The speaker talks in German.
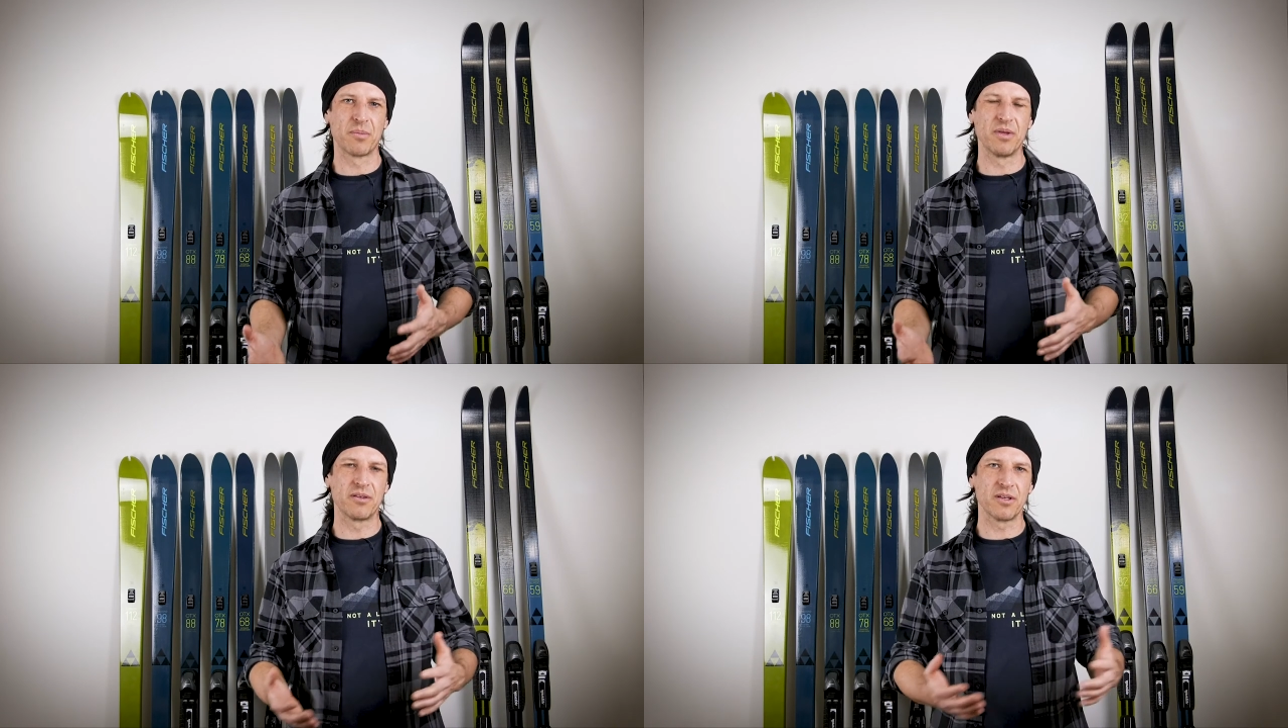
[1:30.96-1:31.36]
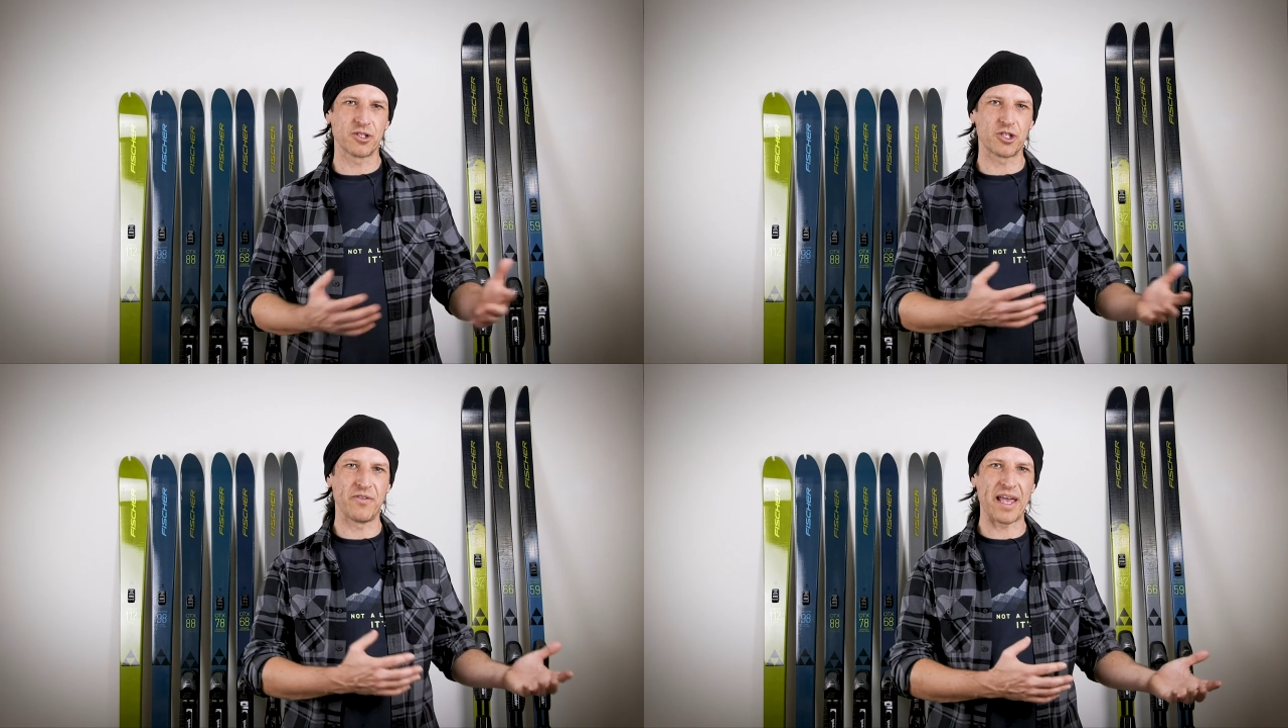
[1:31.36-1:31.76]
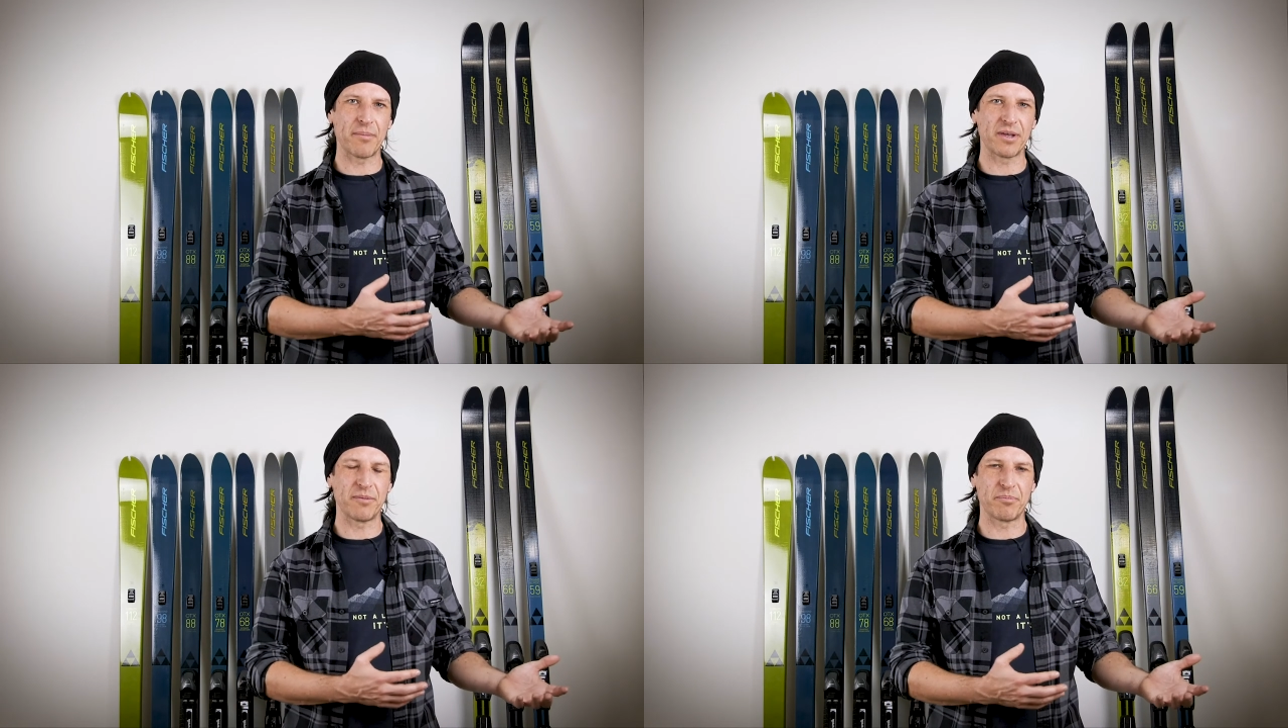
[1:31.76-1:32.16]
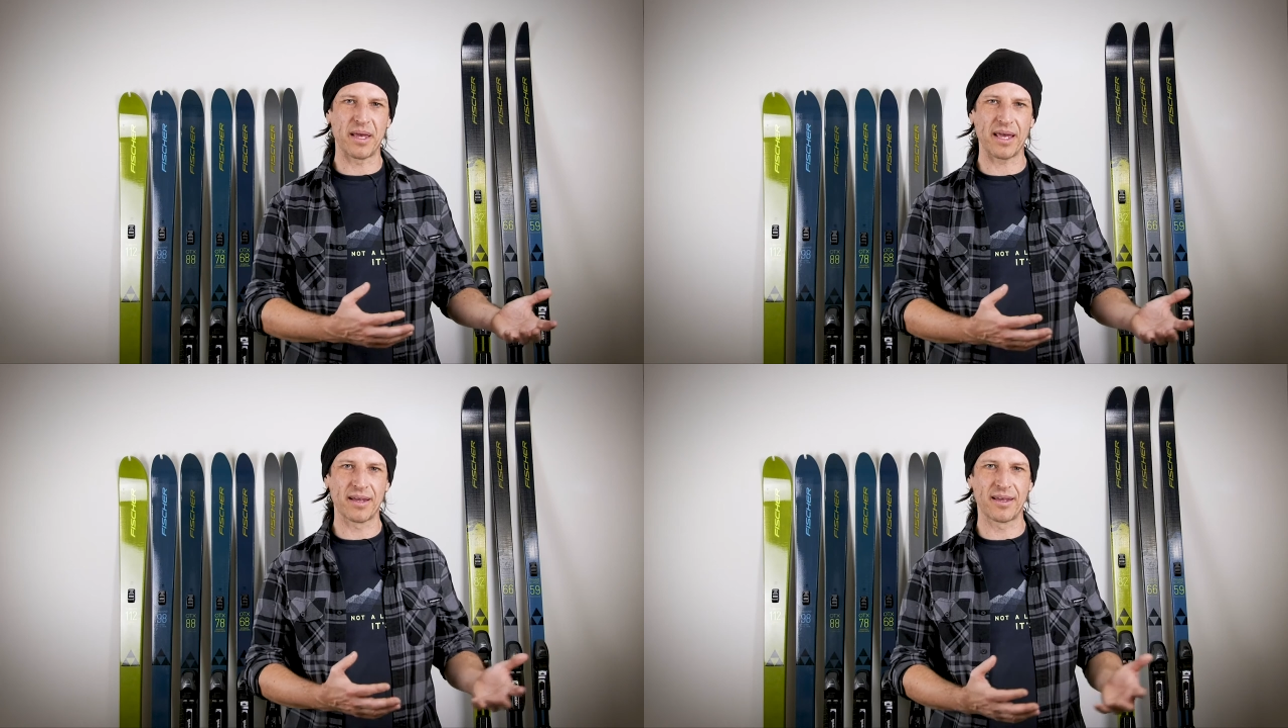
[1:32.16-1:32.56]
mit schwerem
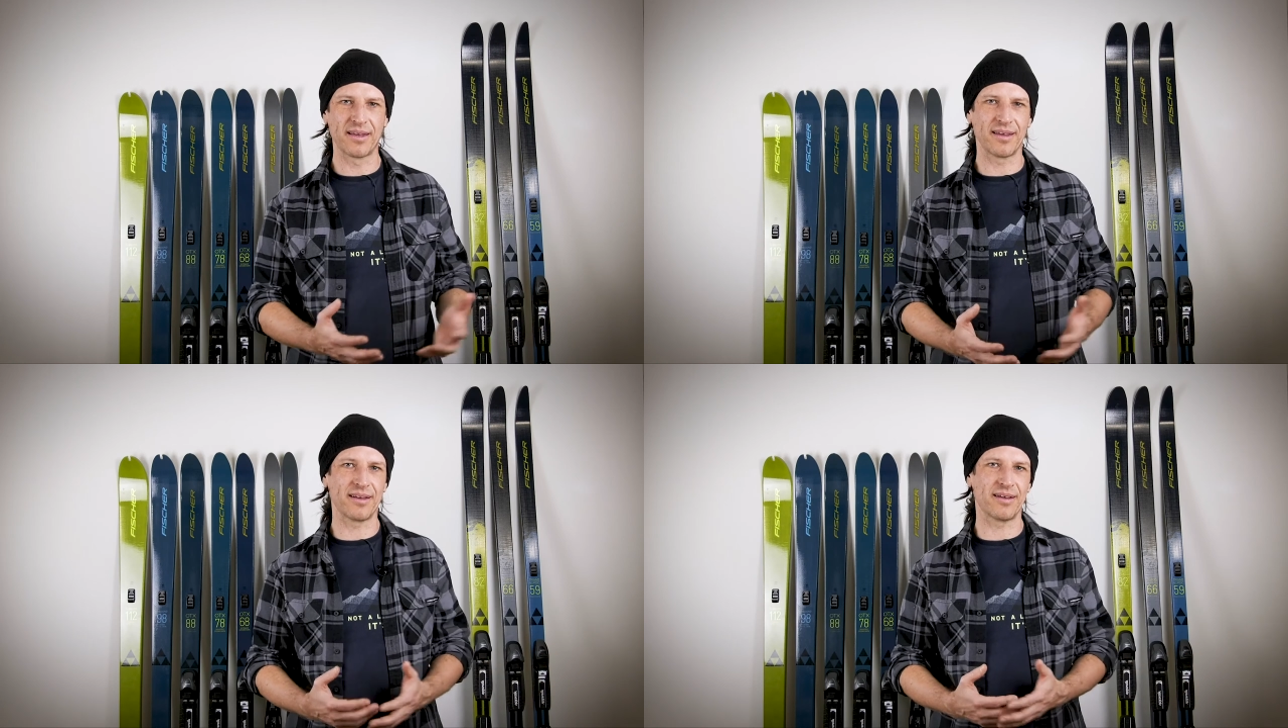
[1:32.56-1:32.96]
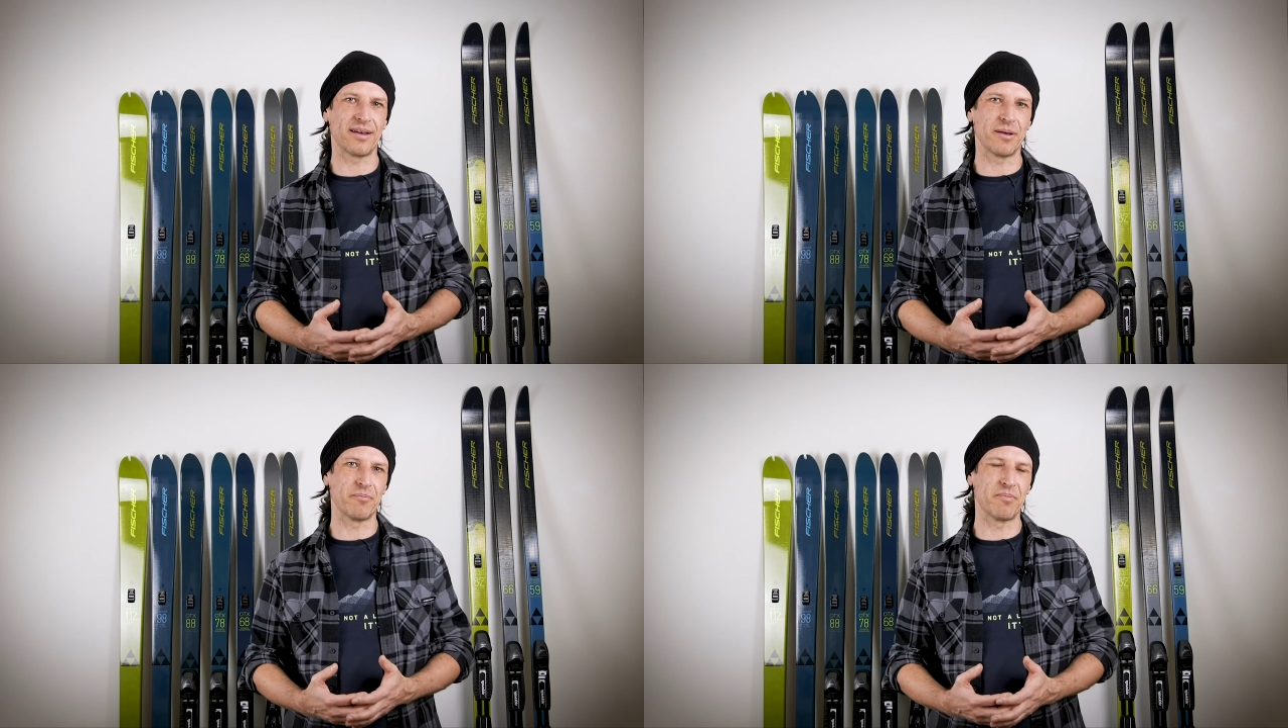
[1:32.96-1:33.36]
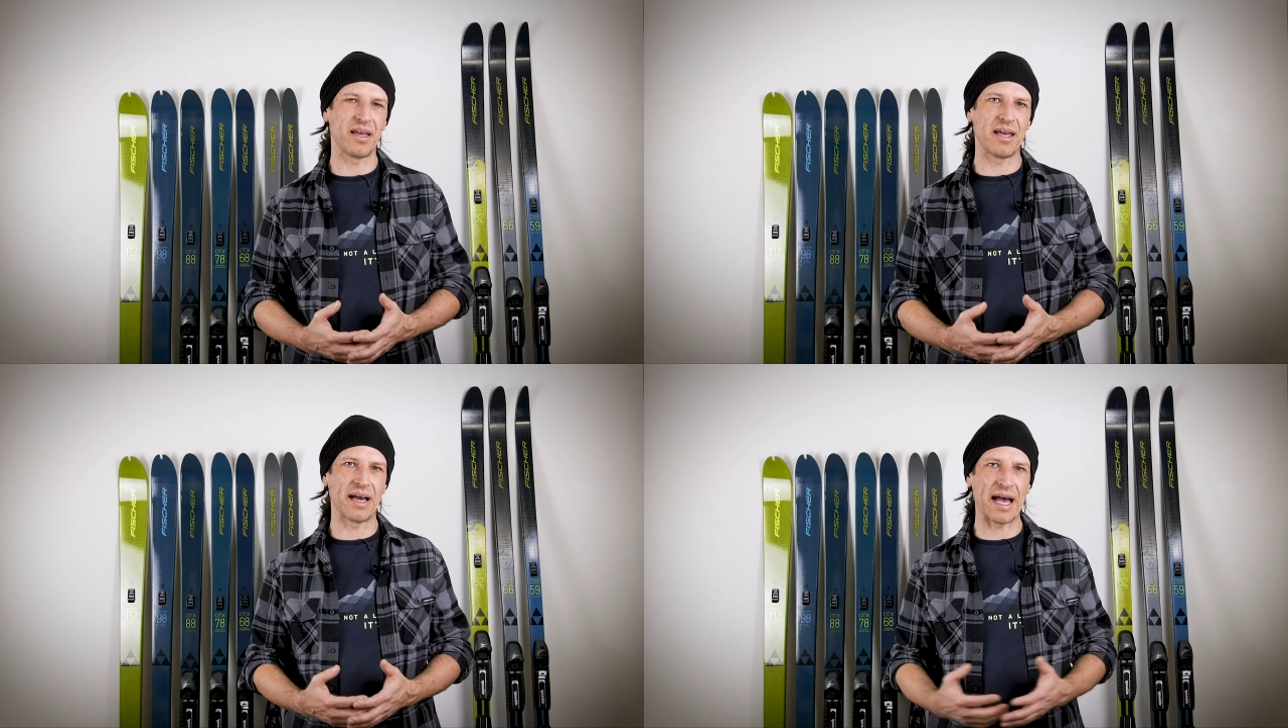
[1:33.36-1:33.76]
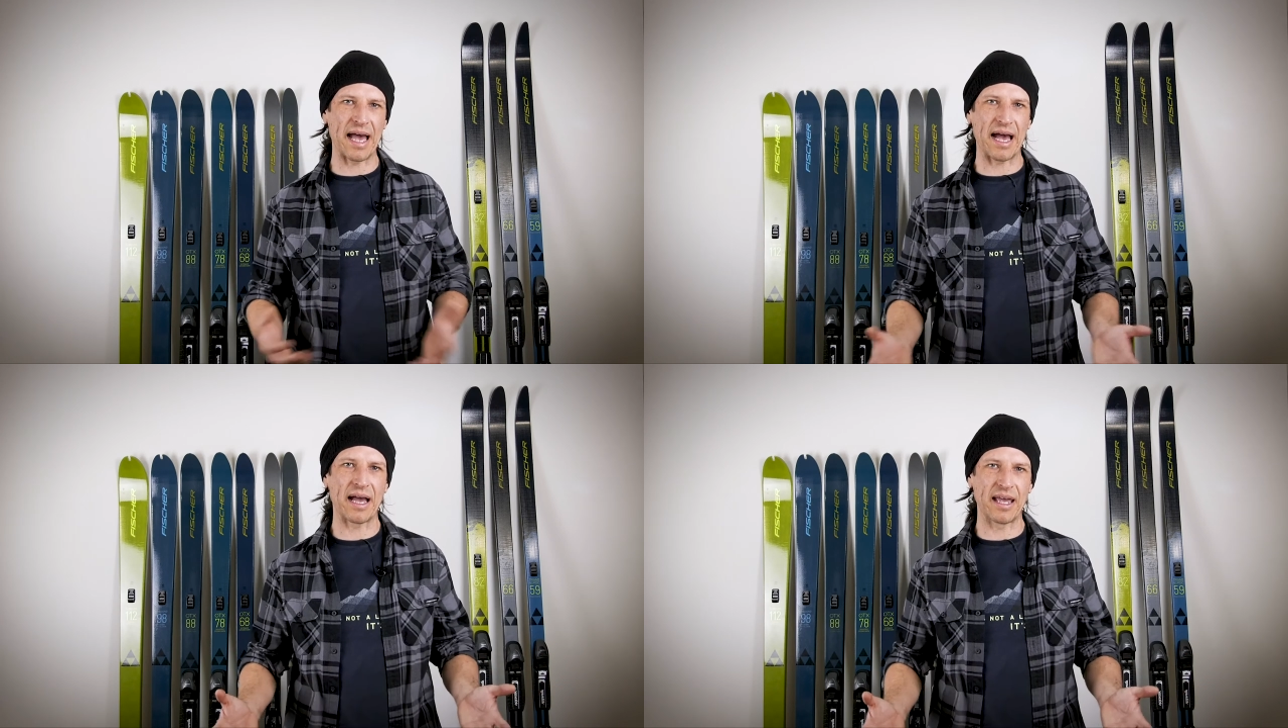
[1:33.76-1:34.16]
Gepäck ähm,
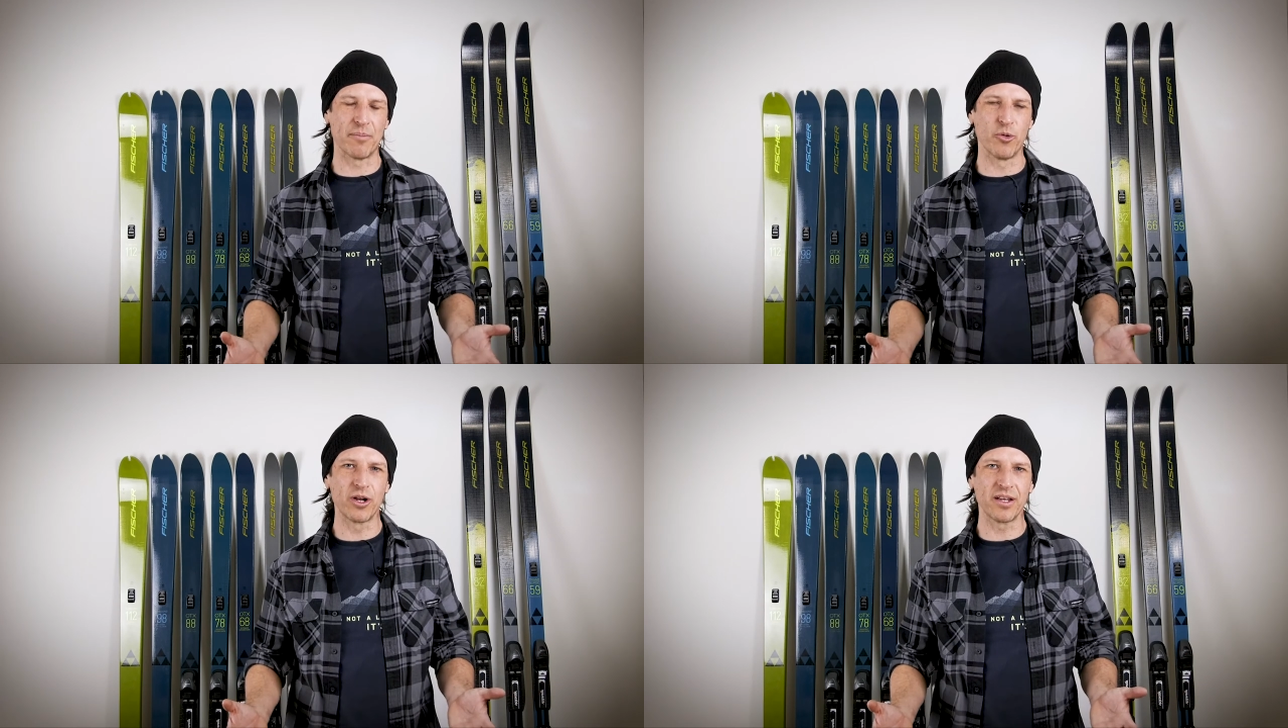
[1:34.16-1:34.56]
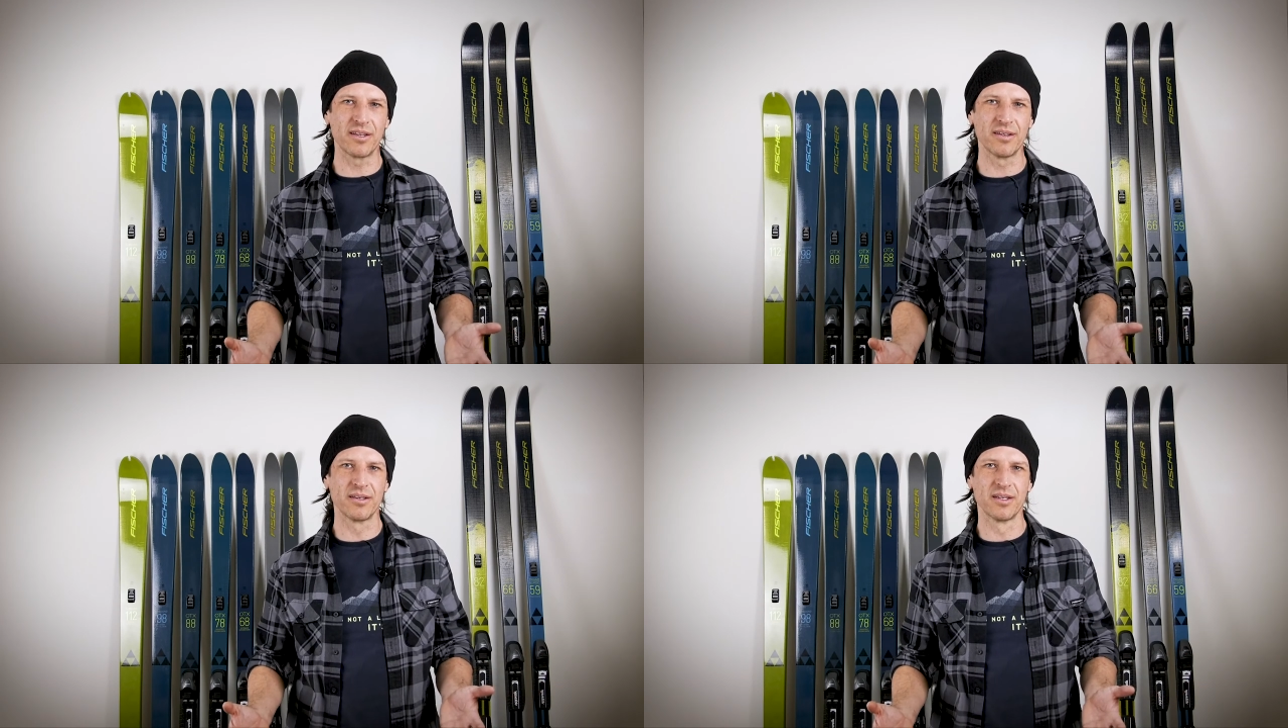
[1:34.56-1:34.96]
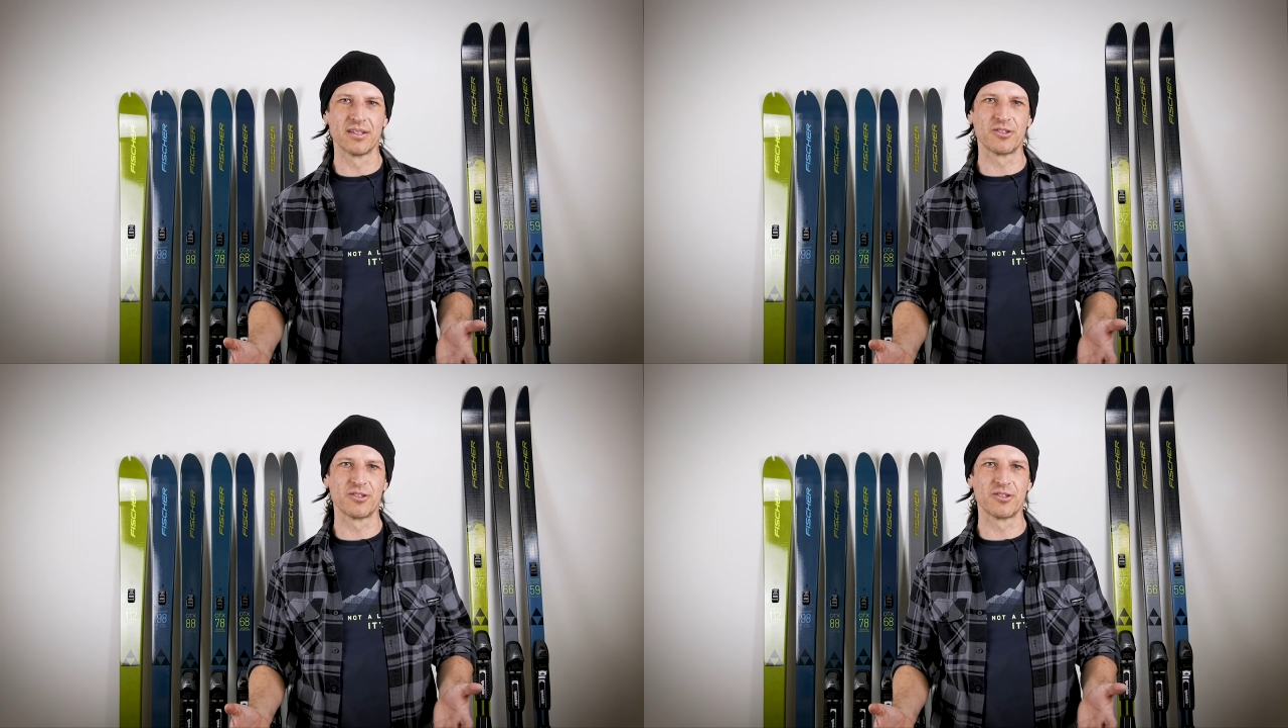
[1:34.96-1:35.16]
ermöglichen.